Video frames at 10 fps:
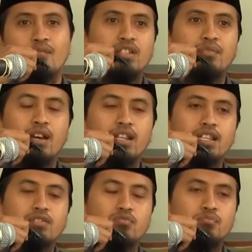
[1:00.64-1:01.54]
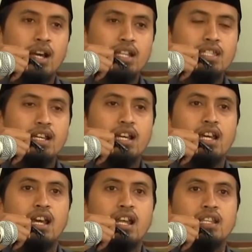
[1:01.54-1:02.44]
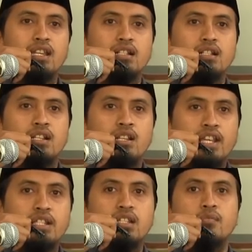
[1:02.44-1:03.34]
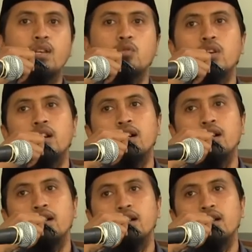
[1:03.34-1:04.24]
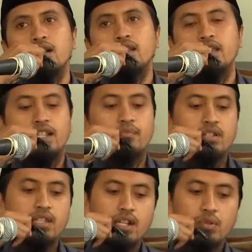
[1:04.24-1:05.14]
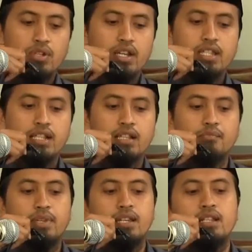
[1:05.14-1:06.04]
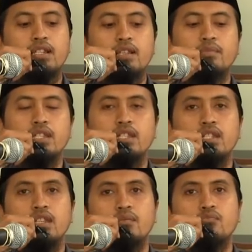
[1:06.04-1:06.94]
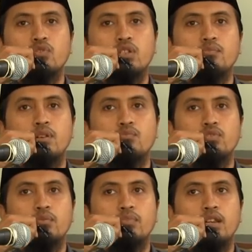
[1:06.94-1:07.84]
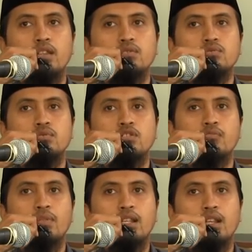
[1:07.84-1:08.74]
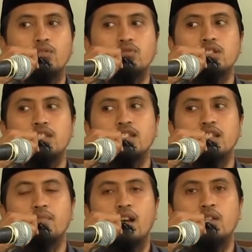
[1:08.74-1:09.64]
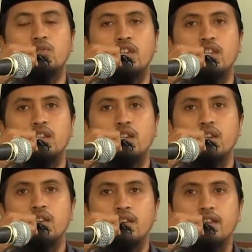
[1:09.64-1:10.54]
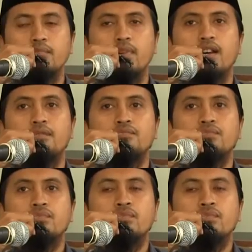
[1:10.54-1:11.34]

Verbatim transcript: tapi dibalik itu banyak hal-hal yang istimewa ya seperti yang sudah kita sampaikan selama ini musibah-musibah itu atau masalah itu ternyata mengandung hik hikmah